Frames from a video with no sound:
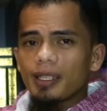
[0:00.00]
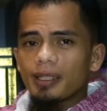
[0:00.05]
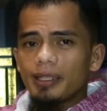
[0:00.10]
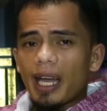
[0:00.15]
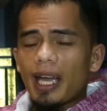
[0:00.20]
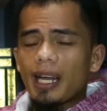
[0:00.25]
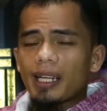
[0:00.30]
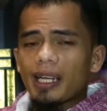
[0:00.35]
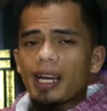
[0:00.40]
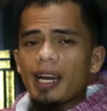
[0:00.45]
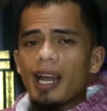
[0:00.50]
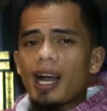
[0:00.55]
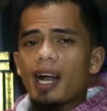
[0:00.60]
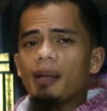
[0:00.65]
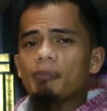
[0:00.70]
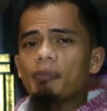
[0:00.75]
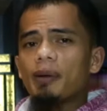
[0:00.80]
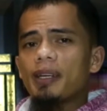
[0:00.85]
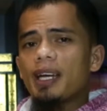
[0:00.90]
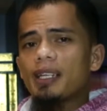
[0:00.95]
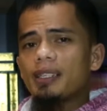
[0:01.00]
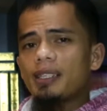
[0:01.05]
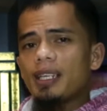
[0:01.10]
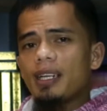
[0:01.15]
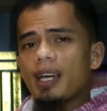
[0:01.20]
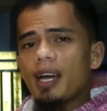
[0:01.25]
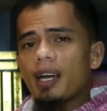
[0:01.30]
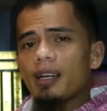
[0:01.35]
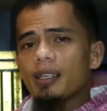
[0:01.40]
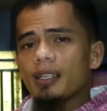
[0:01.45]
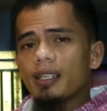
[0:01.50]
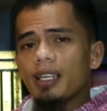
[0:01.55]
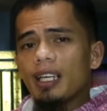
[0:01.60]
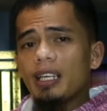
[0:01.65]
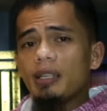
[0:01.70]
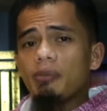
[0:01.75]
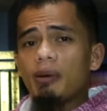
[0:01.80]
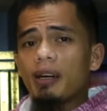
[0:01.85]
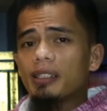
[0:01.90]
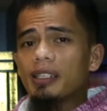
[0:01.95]
Dahil kailangan pa natin ng
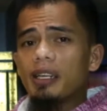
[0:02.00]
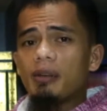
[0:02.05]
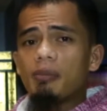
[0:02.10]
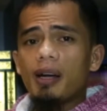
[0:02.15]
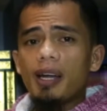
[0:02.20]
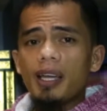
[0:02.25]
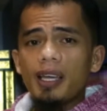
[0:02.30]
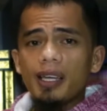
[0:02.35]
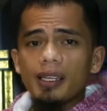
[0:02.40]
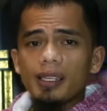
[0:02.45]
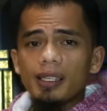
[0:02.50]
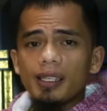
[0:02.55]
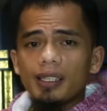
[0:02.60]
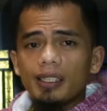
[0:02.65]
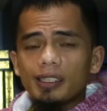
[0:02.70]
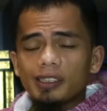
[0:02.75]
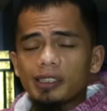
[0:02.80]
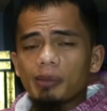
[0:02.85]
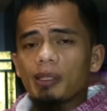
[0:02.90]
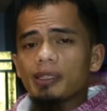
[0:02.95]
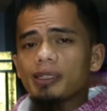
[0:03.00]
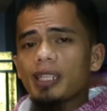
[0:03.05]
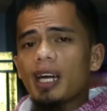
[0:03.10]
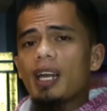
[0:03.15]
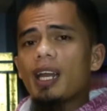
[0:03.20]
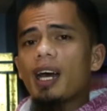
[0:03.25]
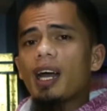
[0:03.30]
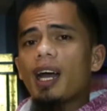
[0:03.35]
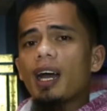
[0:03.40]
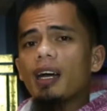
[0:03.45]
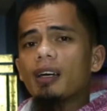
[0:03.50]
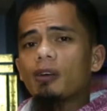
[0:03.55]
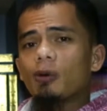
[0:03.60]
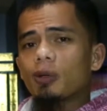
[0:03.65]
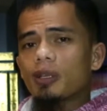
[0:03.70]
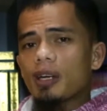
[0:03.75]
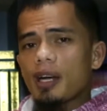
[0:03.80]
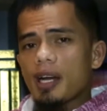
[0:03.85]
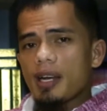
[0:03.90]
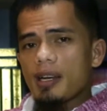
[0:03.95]
ibang gabay. Samantalang ang
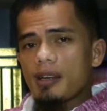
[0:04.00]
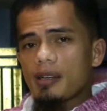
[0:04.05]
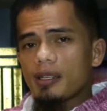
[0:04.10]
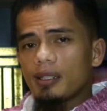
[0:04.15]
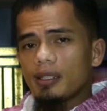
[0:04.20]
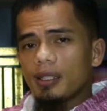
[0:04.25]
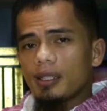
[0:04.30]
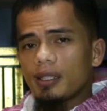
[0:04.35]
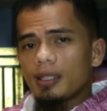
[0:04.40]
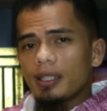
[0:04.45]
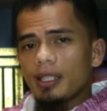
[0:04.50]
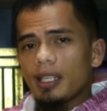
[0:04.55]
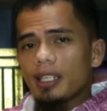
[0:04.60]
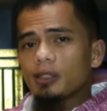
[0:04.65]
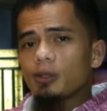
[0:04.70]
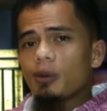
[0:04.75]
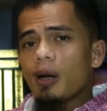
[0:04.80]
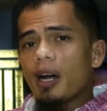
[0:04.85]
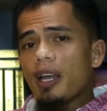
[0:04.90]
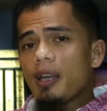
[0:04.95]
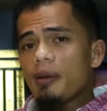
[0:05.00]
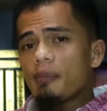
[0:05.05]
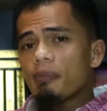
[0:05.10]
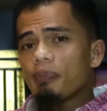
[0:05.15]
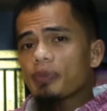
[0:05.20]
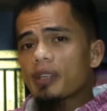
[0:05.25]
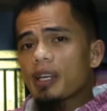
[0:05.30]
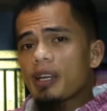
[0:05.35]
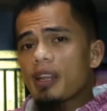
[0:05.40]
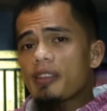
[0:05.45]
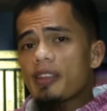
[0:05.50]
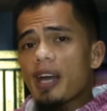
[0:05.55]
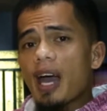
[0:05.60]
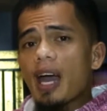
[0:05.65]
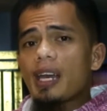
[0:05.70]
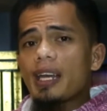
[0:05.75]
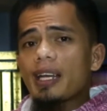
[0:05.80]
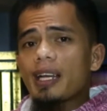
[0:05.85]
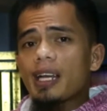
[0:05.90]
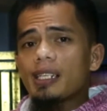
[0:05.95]
Quran, ito ay
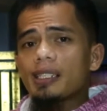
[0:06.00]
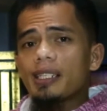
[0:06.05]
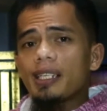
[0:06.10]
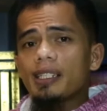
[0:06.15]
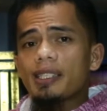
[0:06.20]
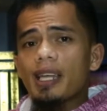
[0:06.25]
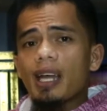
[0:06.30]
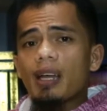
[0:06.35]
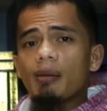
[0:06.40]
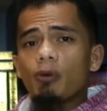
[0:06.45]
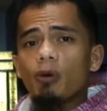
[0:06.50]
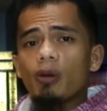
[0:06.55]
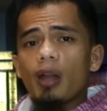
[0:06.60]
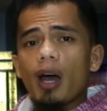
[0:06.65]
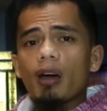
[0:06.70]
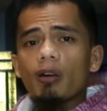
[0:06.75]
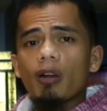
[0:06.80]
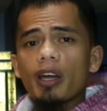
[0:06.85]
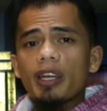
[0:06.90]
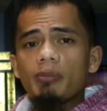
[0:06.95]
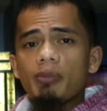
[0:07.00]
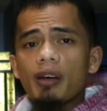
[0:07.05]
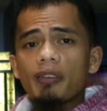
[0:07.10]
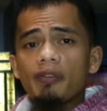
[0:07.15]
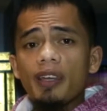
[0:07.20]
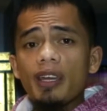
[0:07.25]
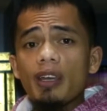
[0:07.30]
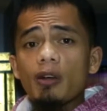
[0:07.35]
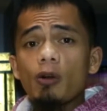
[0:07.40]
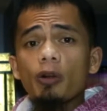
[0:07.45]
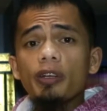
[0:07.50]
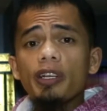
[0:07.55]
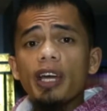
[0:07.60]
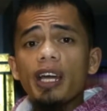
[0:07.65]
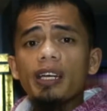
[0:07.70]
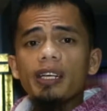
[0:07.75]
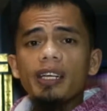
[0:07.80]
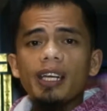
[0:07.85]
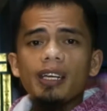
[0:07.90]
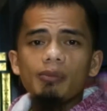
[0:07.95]
Dhalikal kitabu la rayba fi
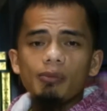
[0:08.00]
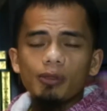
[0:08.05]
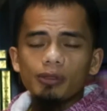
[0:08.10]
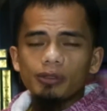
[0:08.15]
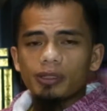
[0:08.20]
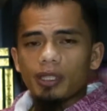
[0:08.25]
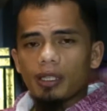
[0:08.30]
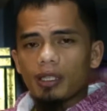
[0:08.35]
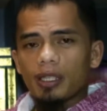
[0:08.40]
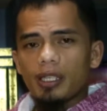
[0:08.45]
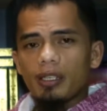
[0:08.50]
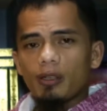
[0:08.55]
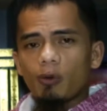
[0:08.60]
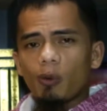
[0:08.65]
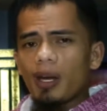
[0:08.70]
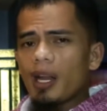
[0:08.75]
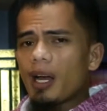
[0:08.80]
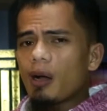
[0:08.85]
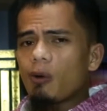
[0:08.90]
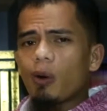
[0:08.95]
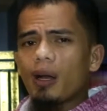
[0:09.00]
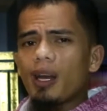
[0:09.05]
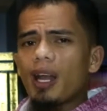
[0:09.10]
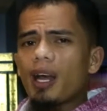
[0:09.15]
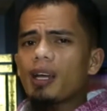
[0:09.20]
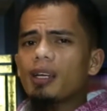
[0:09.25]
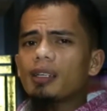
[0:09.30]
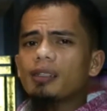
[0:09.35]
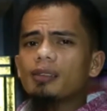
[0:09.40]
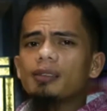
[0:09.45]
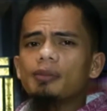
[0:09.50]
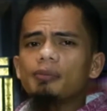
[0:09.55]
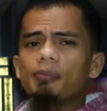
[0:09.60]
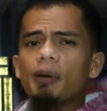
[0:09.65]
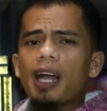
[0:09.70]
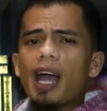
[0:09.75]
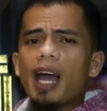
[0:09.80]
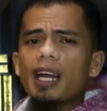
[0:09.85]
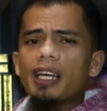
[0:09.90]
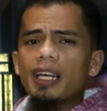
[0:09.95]
hudal lil muttaqin. Walang walang
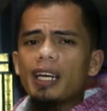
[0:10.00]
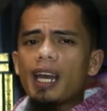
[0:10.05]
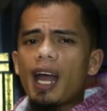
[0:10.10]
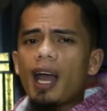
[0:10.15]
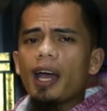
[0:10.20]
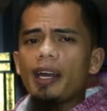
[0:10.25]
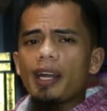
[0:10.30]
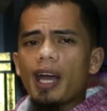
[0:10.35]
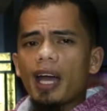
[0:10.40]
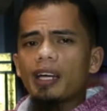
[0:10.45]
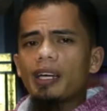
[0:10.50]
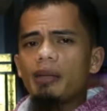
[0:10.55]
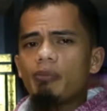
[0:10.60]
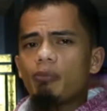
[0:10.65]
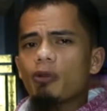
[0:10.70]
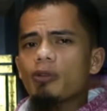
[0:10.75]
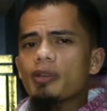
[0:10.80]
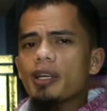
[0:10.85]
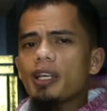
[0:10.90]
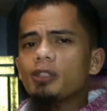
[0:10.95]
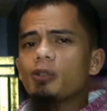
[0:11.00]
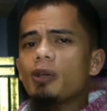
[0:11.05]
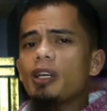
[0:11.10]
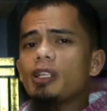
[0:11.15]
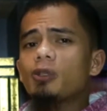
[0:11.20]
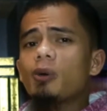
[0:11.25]
pag-aalinlangan na ang libro na ito